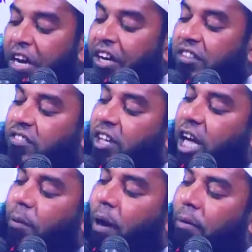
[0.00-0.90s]
নিচ
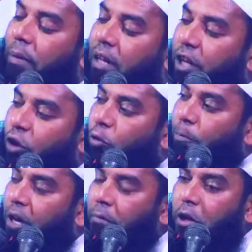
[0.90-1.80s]
থেকে এভাবে বাঁধিয়ে
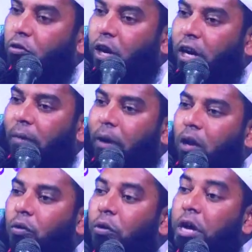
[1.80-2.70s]
কূপের ভিতরে
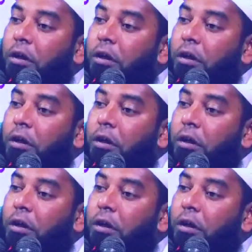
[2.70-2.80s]
নামালো